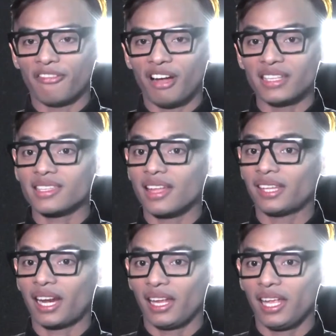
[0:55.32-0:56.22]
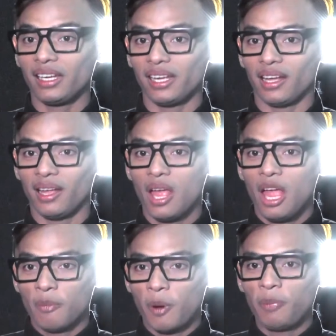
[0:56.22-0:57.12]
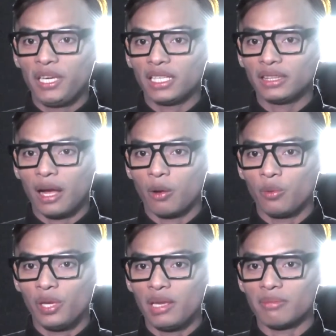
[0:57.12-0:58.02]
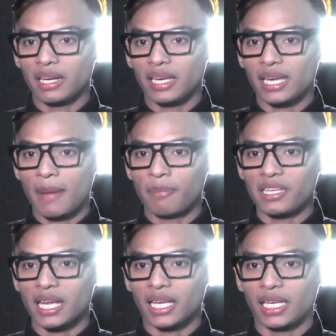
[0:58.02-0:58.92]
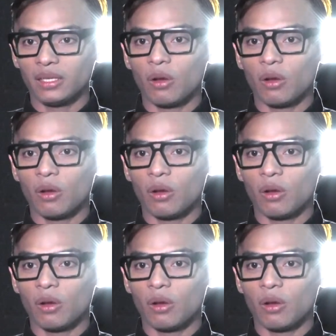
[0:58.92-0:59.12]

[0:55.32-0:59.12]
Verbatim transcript: nafas terakhirnya Poppy diketahui mengidap penyakit